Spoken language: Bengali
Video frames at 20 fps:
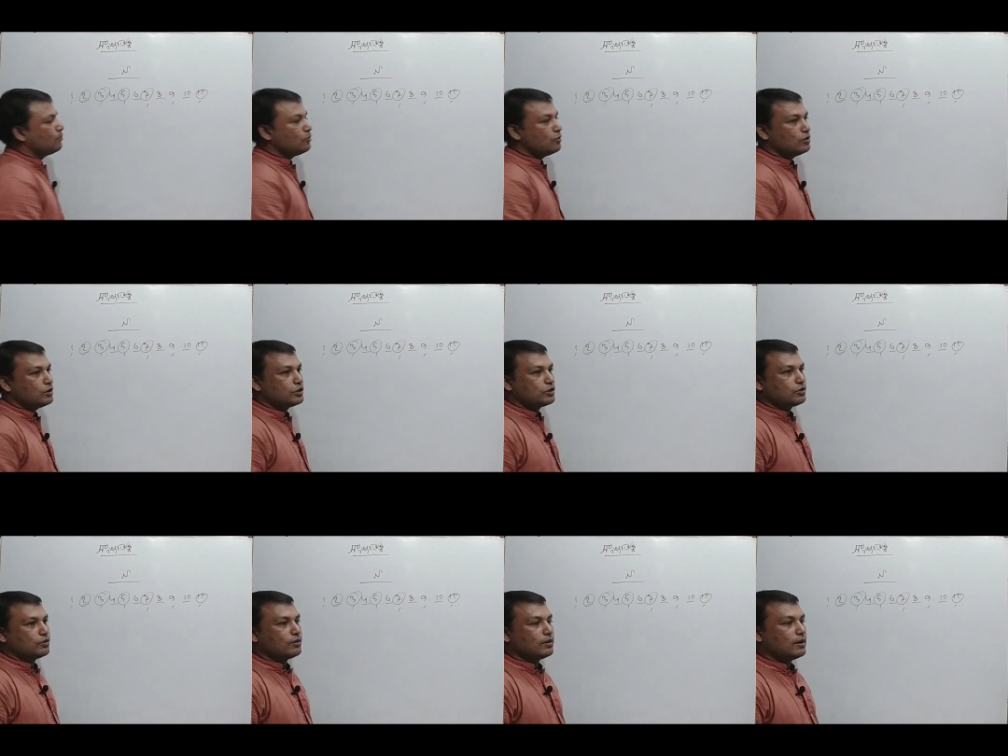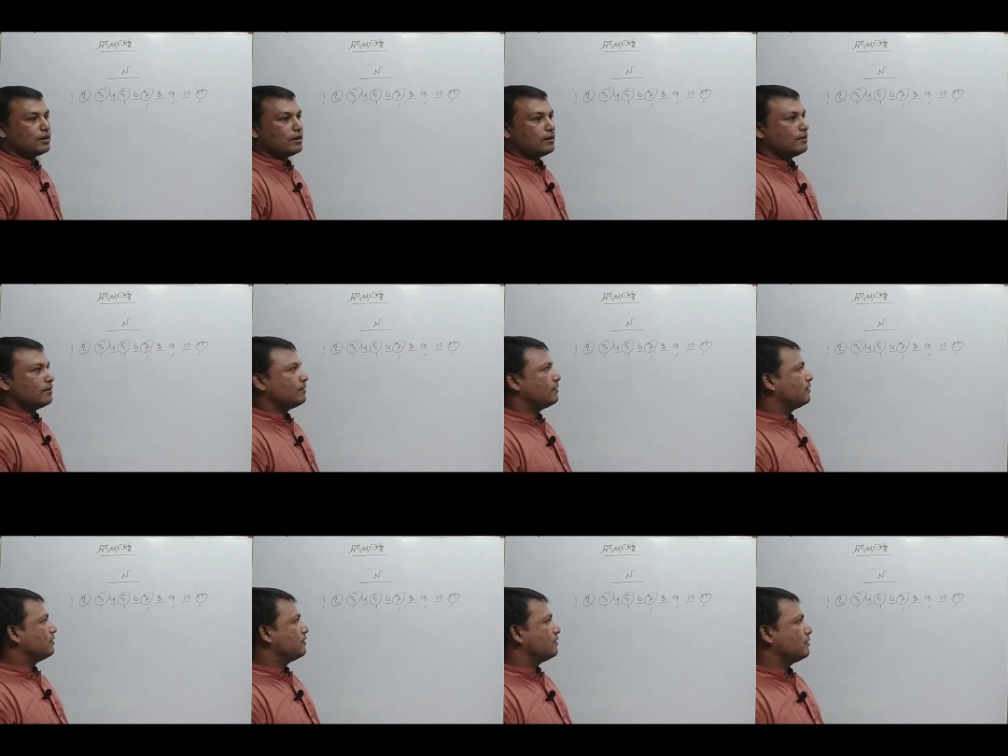হয় মৌলিক সংখ্যা
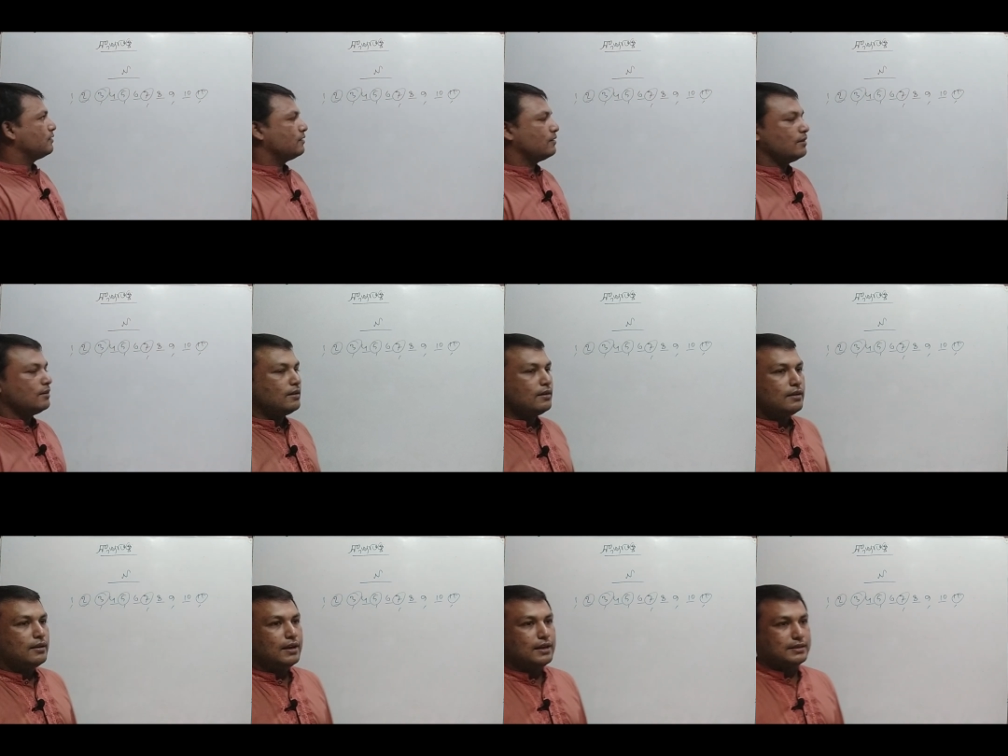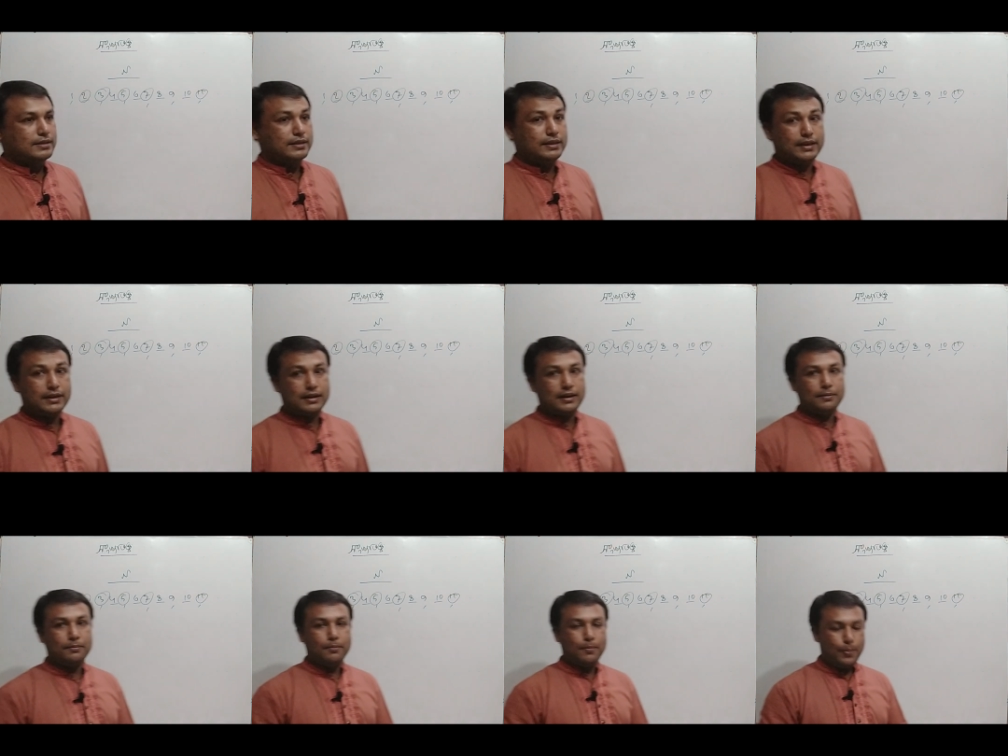আচ্ছা
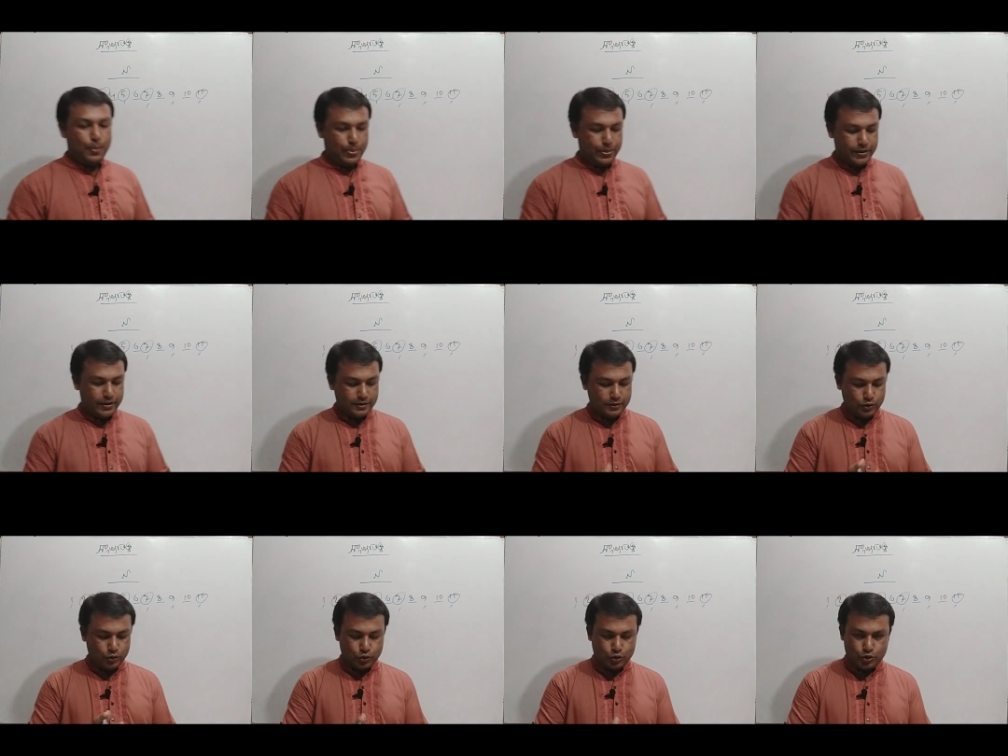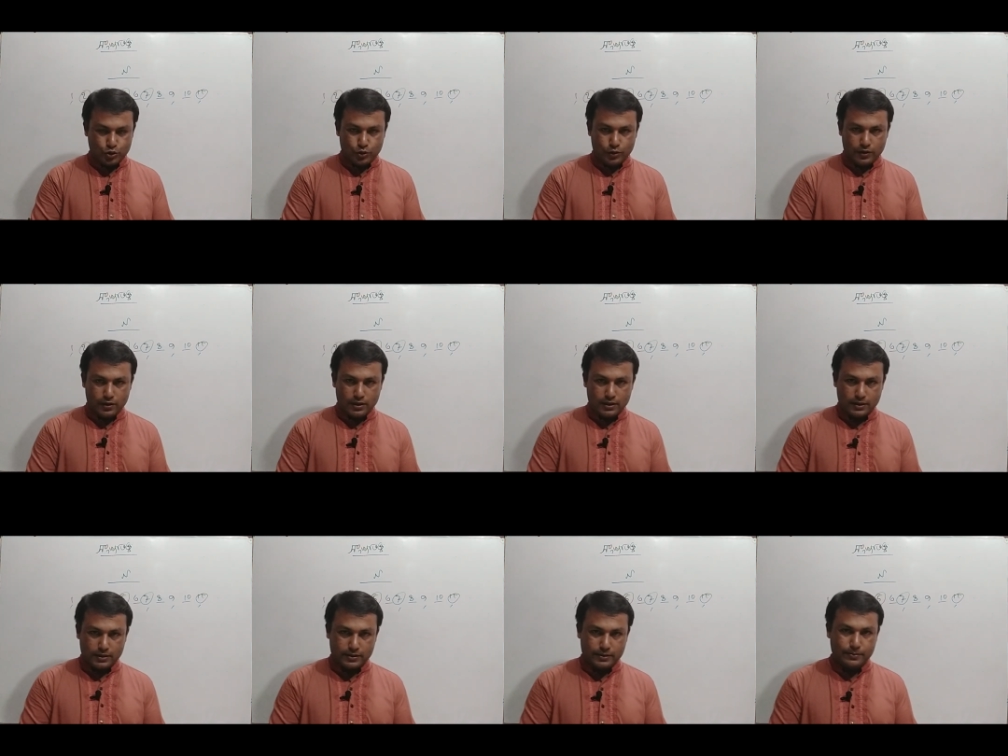দেখলাম যে জোর
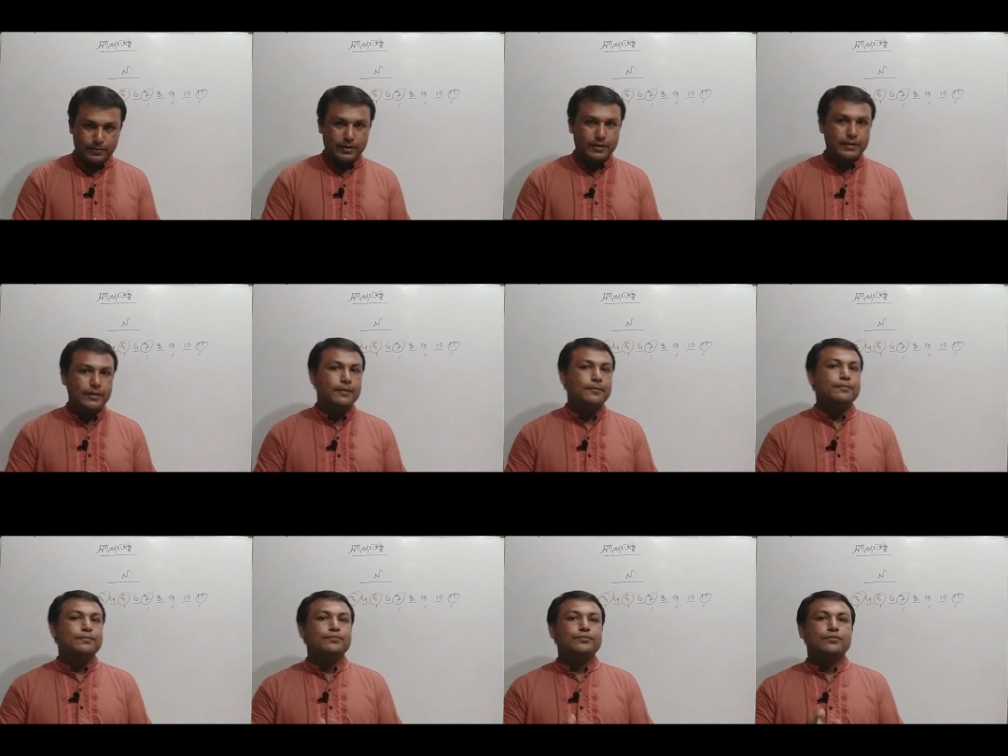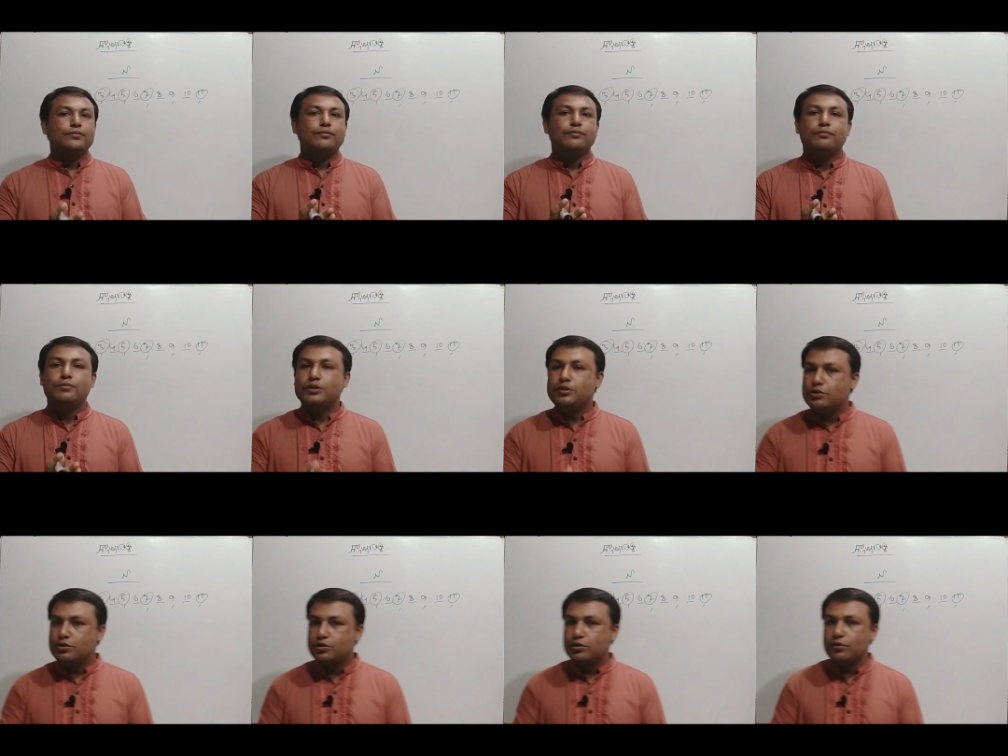সংখ্যা থাকতে পারে
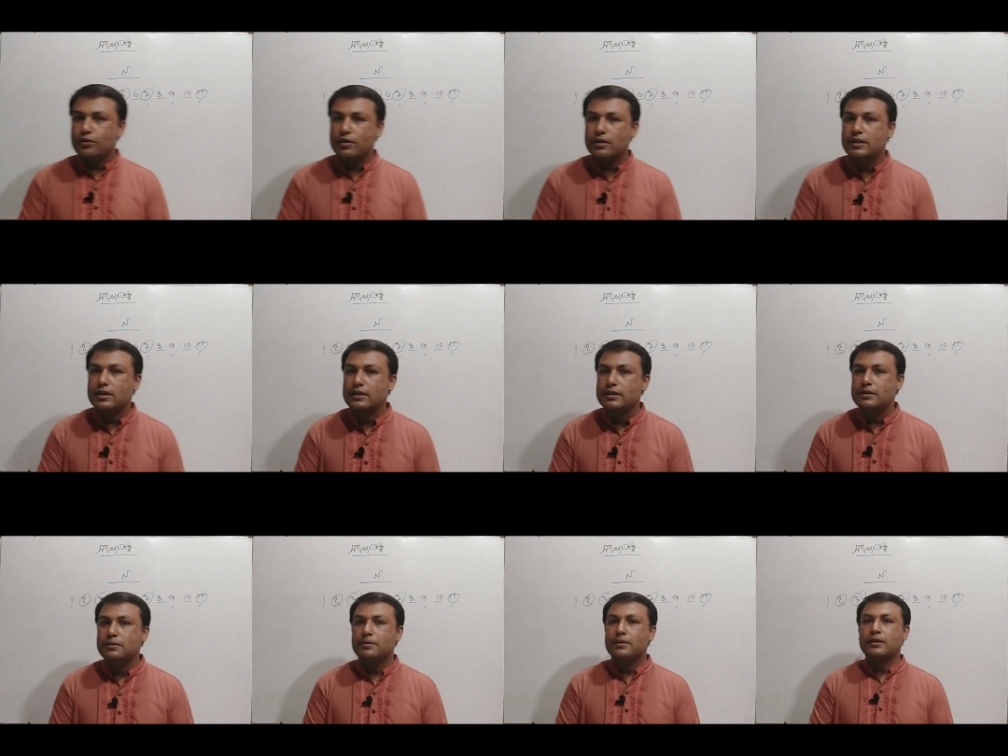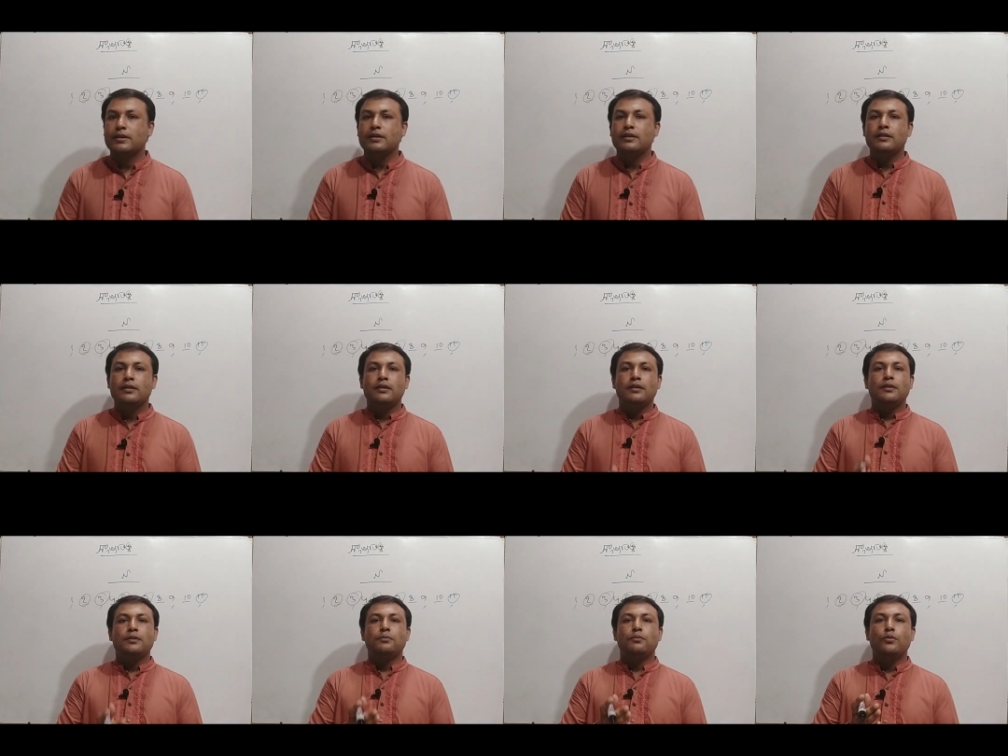বিজোর সংখ্যা থাকতে পারে
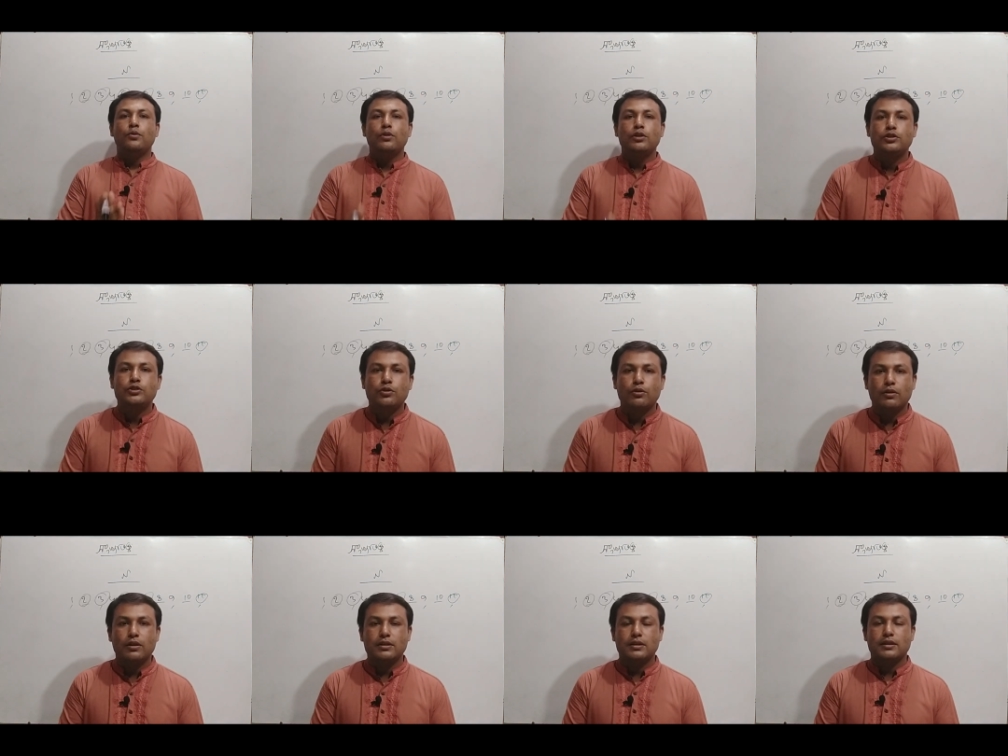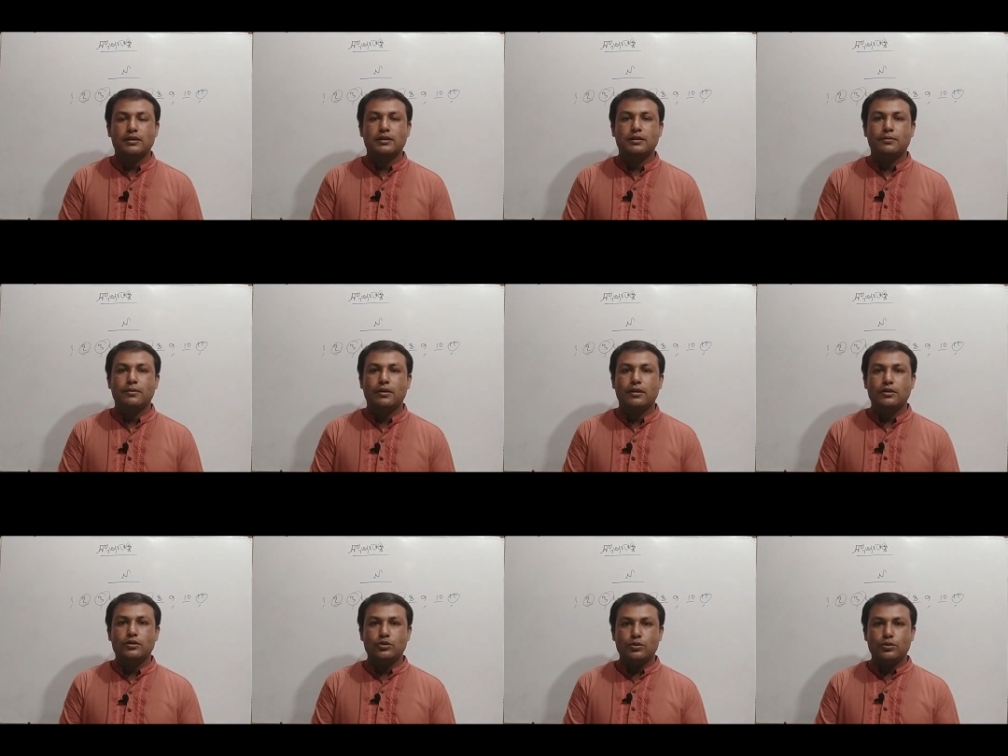মৌলিক সংখ্যা থাকতে পারে